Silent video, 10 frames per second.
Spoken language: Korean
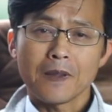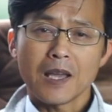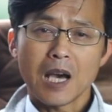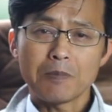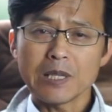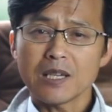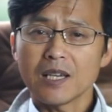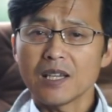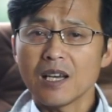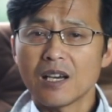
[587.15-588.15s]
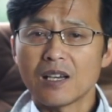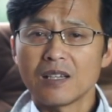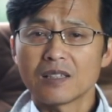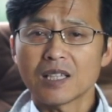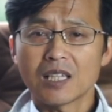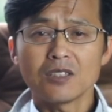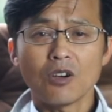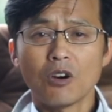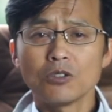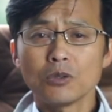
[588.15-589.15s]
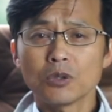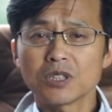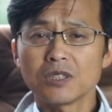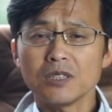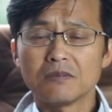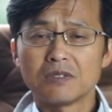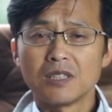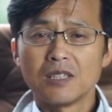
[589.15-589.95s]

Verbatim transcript: 아프리카나 다른 어느 곳이든